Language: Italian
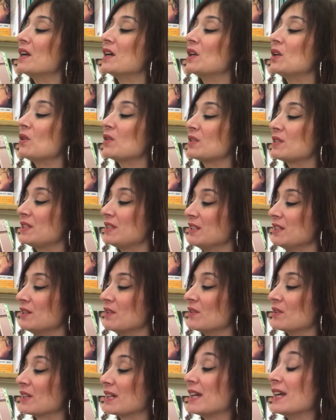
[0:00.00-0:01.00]
Lo
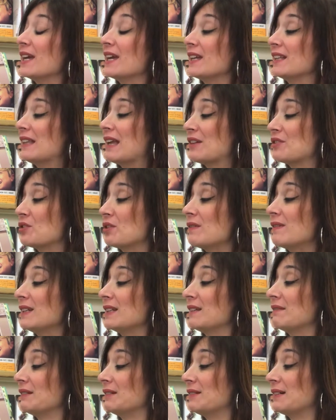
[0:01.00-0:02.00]
zio, che da
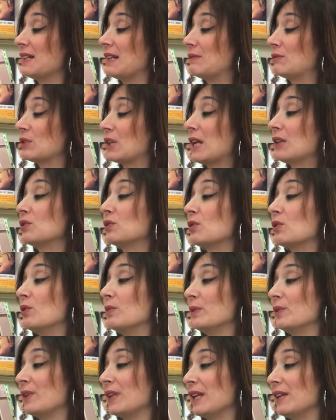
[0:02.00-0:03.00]
giovane aveva lavorato
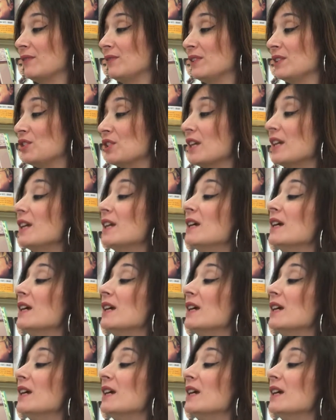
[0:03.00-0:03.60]
come orefice,